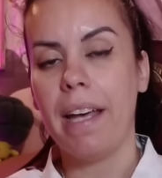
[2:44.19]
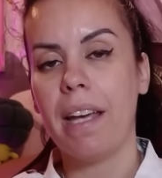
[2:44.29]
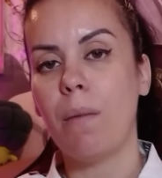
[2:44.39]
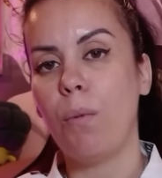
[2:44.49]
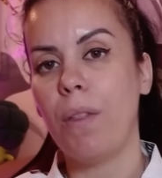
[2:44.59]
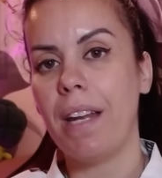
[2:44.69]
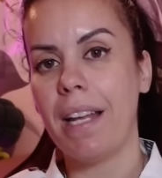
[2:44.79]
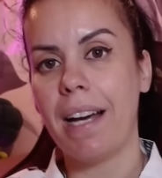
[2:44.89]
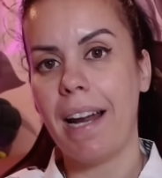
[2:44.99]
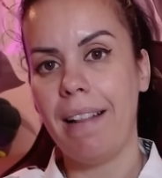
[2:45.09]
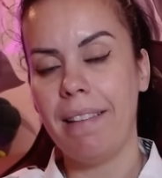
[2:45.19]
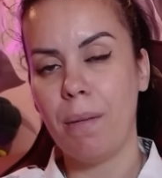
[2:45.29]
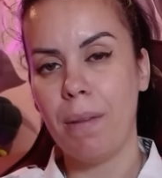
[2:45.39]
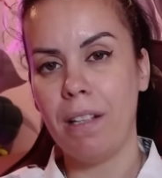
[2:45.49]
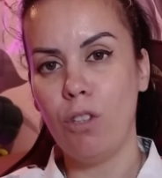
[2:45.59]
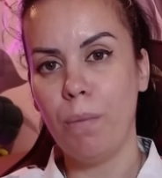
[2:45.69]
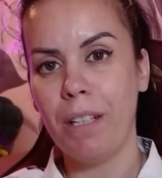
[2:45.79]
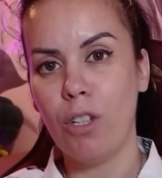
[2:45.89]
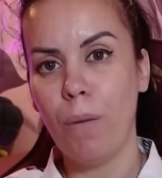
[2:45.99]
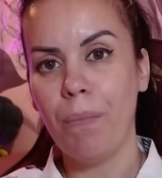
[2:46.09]
en que pudiera llegar al derby del
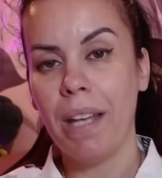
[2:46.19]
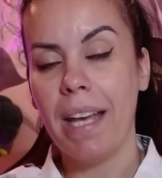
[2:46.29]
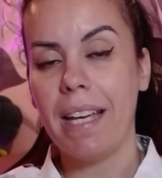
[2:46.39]
domingo